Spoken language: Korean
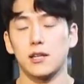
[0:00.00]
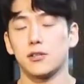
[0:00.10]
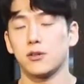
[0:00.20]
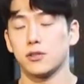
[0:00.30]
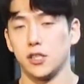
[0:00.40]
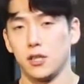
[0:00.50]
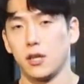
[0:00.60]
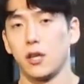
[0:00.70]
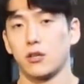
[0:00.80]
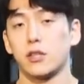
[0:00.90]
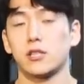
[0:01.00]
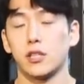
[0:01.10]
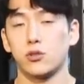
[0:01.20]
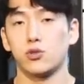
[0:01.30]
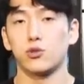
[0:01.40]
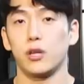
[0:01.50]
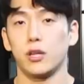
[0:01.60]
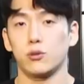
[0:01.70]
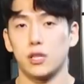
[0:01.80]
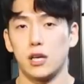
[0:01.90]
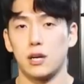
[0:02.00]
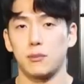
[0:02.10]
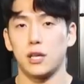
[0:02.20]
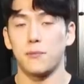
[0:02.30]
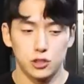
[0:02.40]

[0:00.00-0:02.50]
하는 것이 굉장히 중요하다고 생각합니다.